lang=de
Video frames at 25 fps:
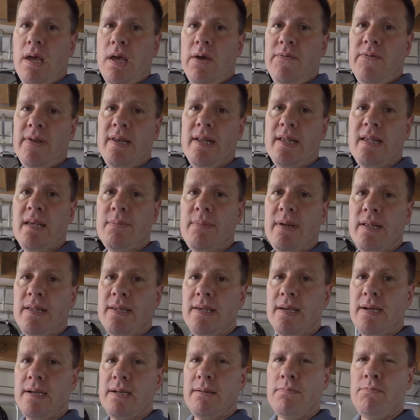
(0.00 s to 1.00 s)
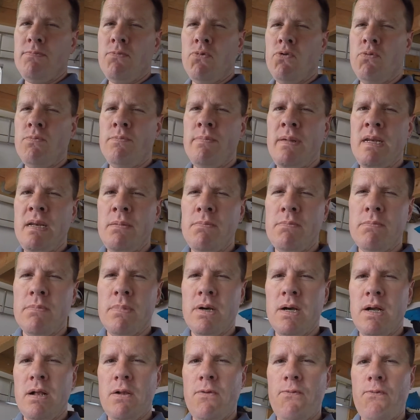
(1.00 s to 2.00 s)
Wenn jetzt jemand sagt, Moment
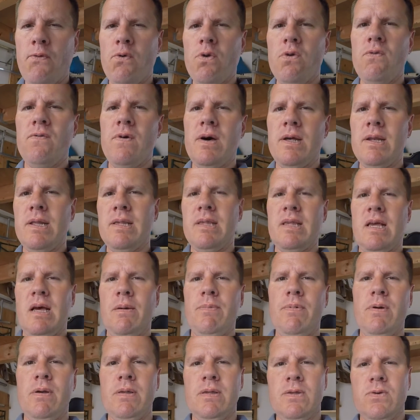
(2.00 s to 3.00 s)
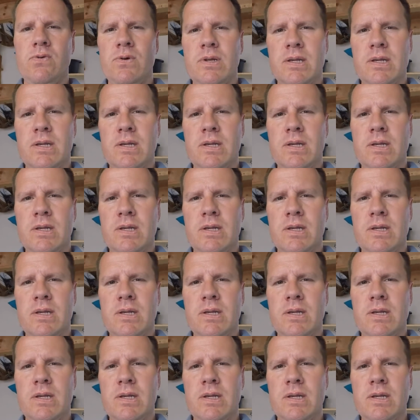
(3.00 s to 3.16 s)
mal, früher war das aber so,